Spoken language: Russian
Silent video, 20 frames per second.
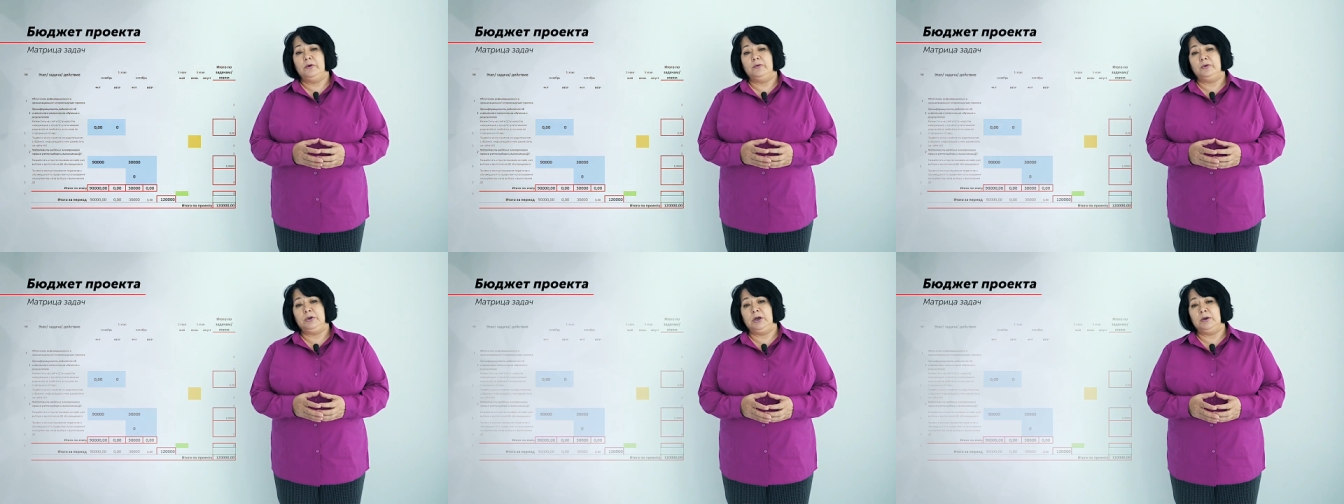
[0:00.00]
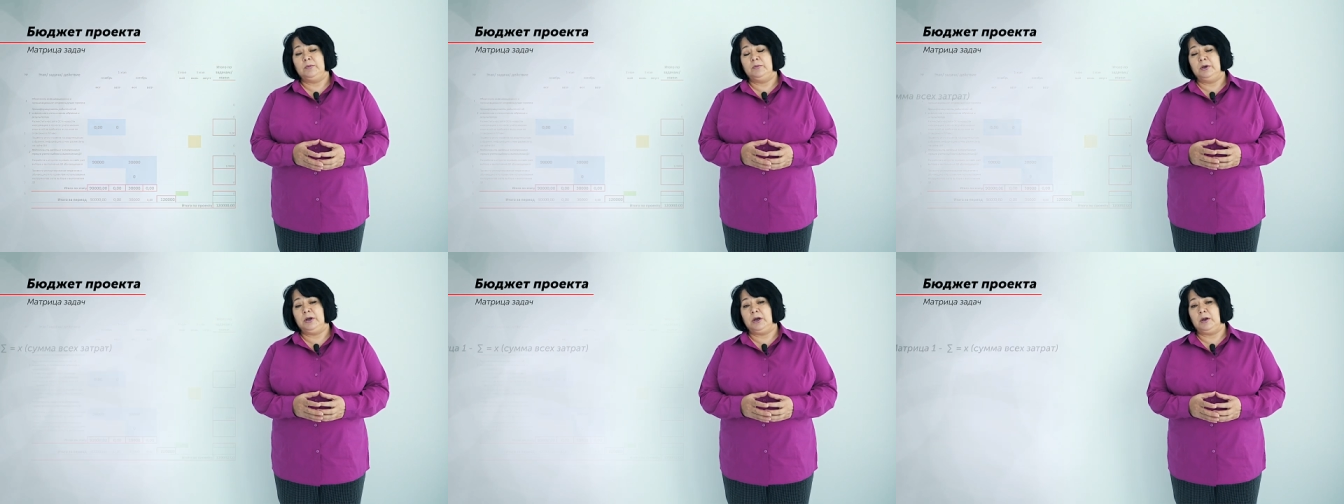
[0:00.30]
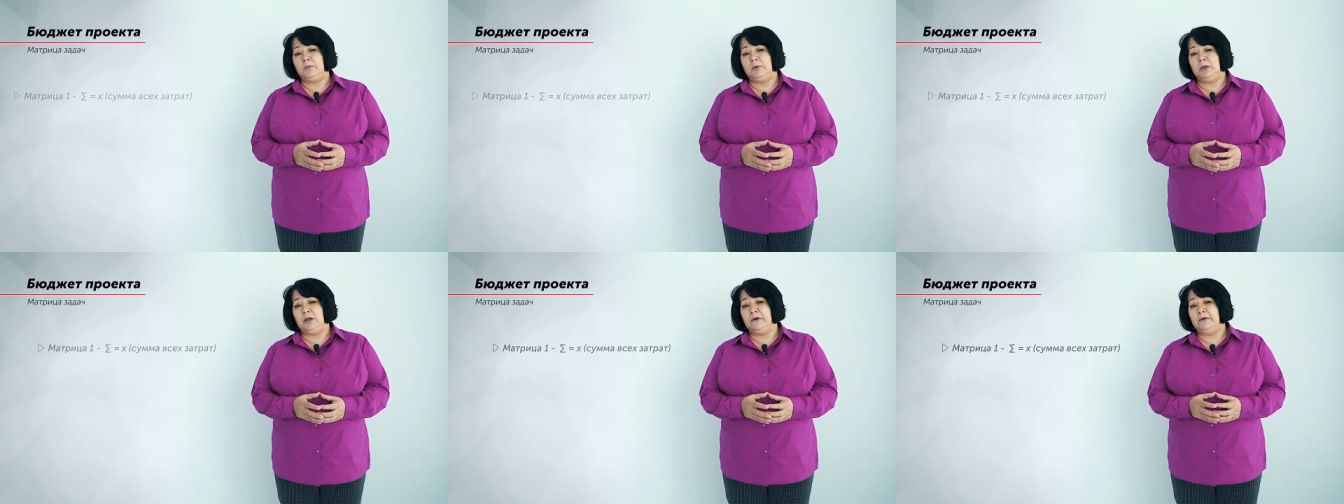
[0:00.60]
Вот я бы
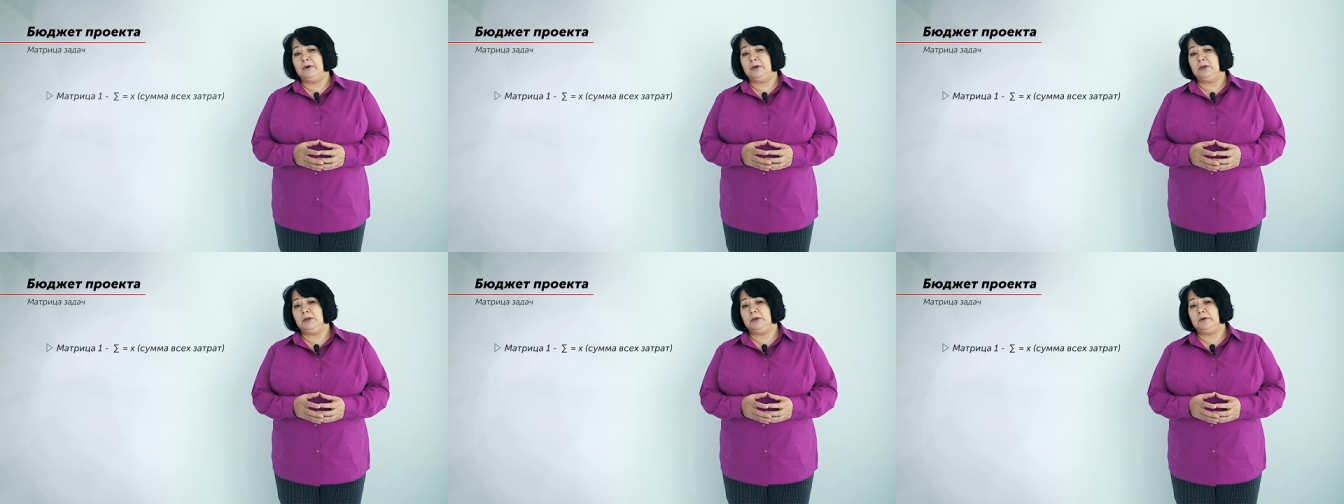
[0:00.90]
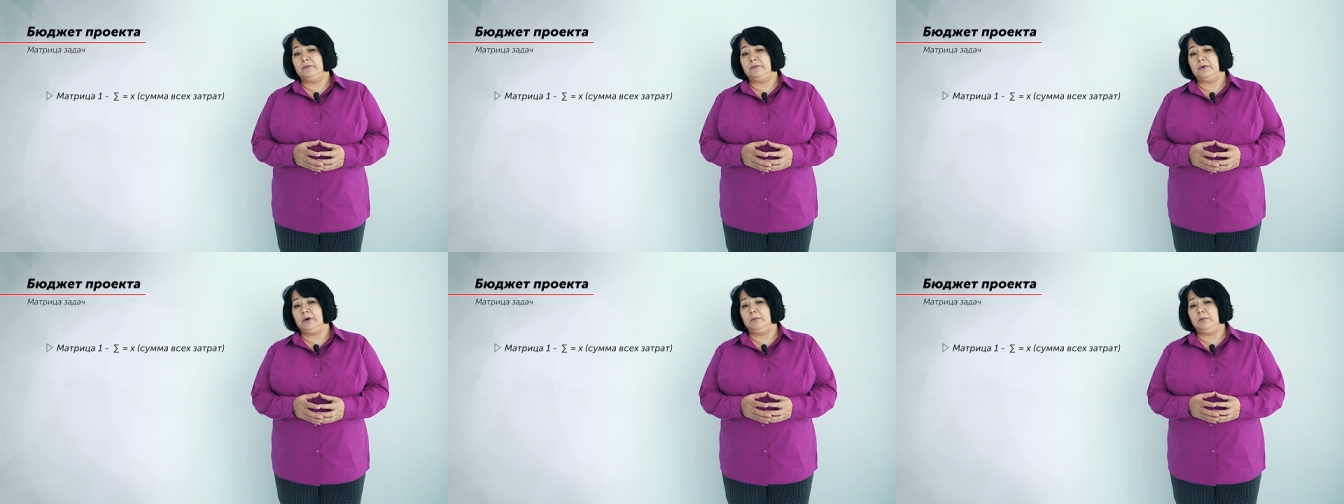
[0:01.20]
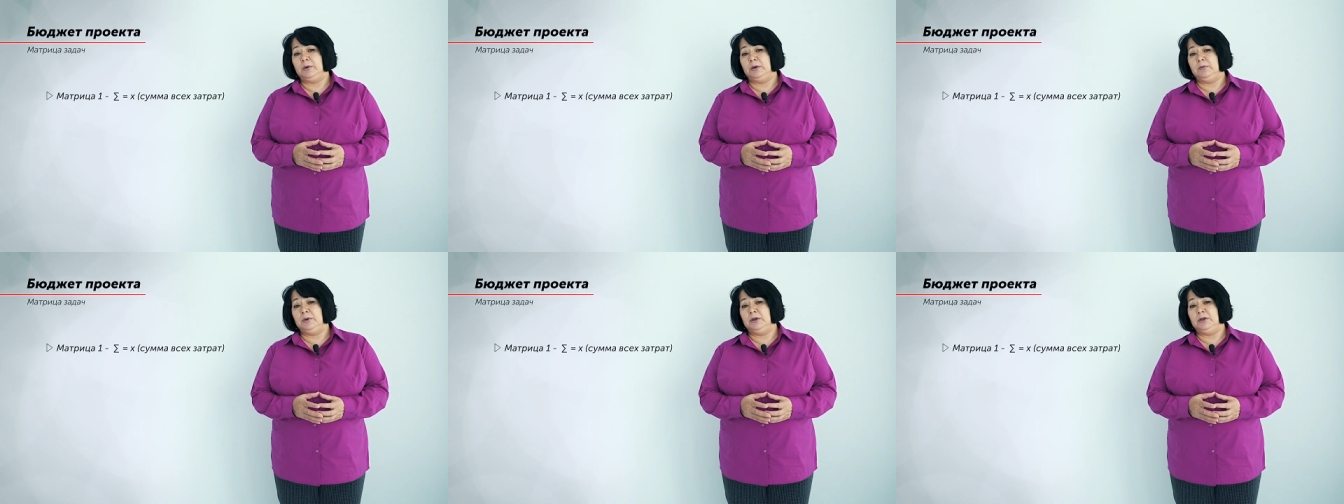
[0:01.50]
рекомендовала
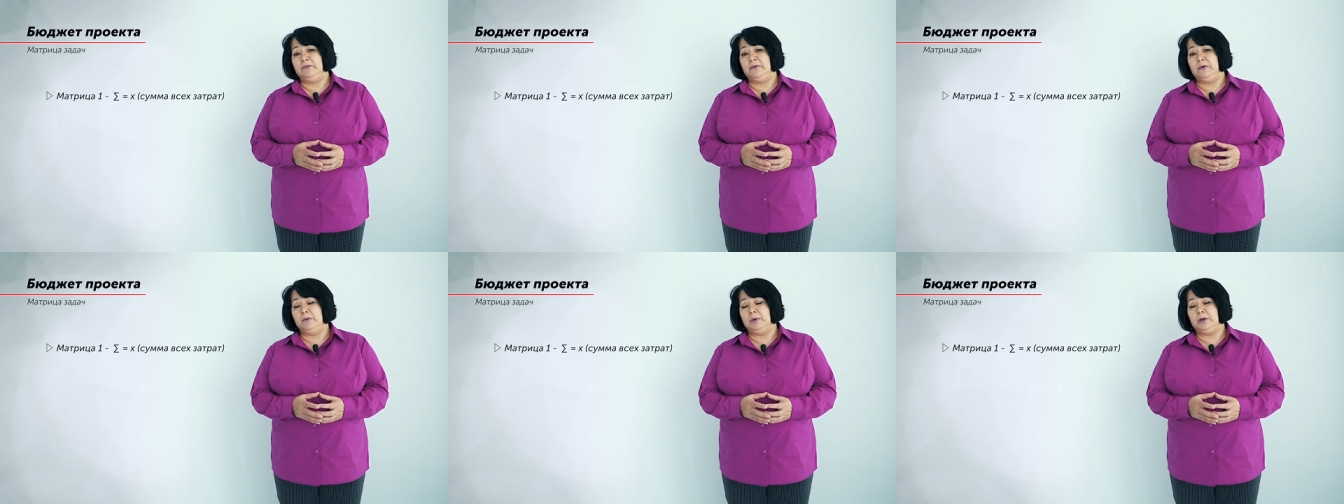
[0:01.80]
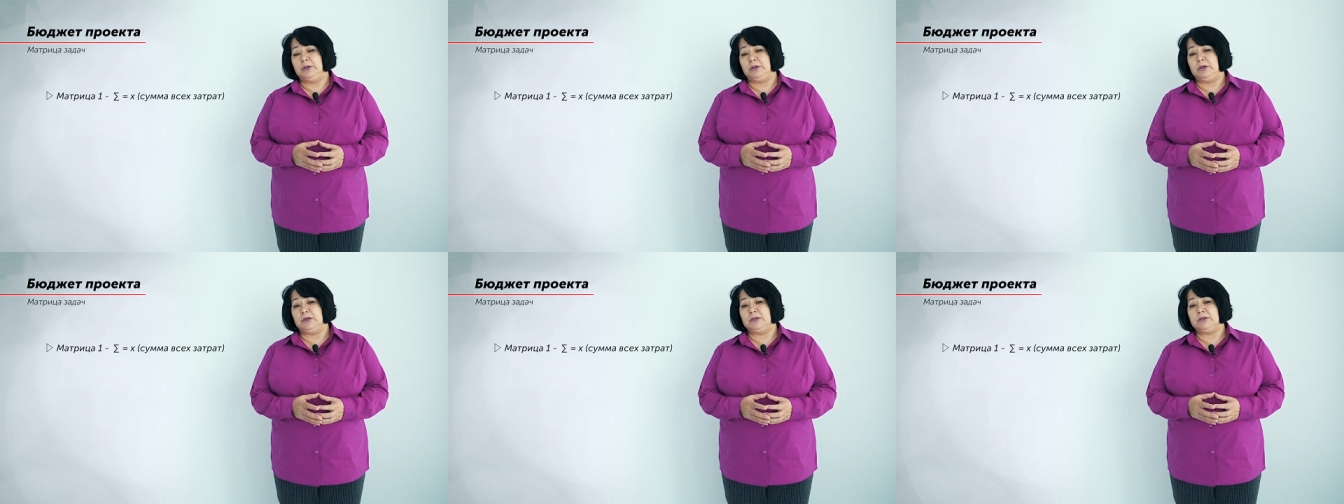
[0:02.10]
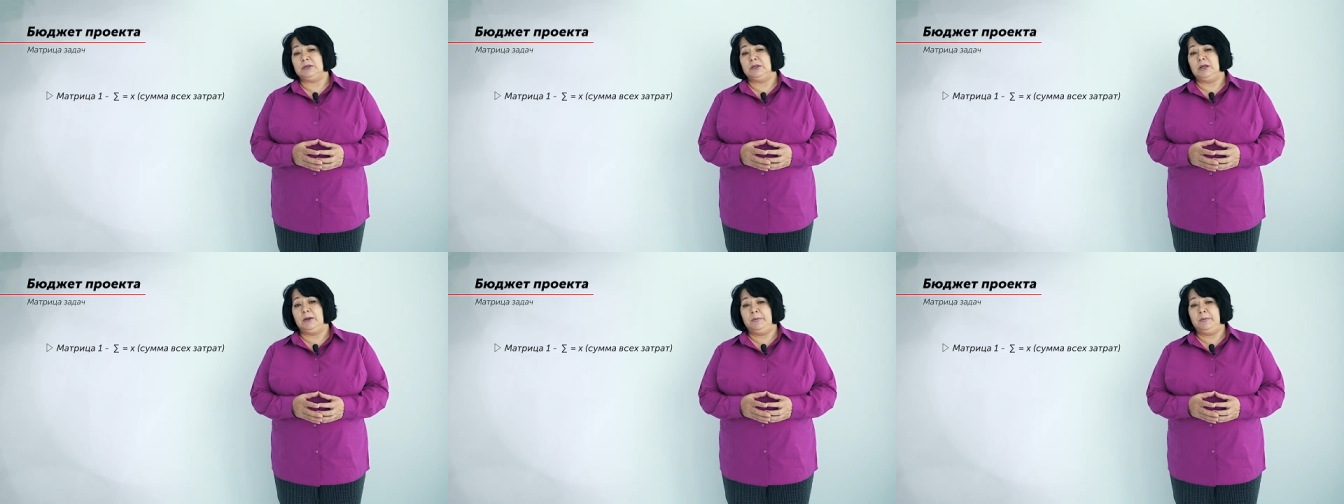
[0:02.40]
вам иметь две матрицы.